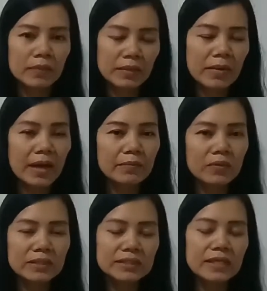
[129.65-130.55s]
ปริมาณโพ
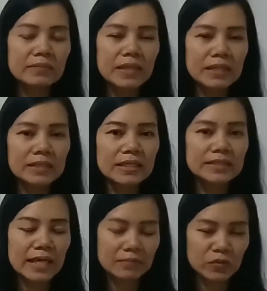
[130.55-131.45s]
แทสเซียมในเลือด
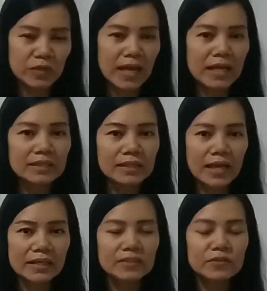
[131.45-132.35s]
3.5ถึง